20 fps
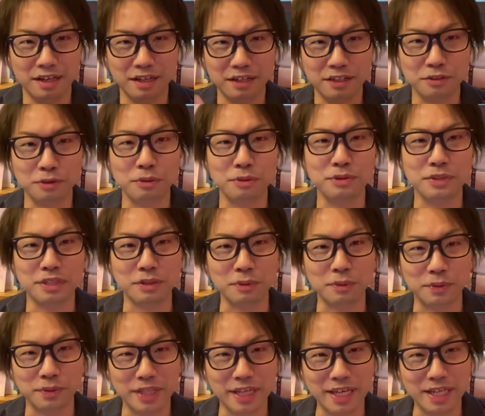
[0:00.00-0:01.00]
特にこ
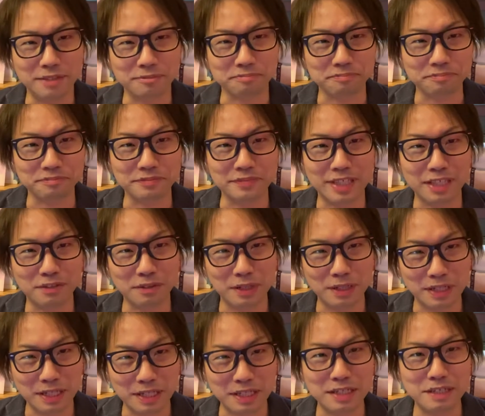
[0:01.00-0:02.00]
のね、あ
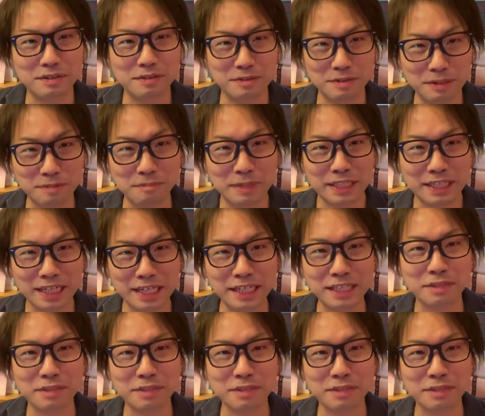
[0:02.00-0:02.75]
の、また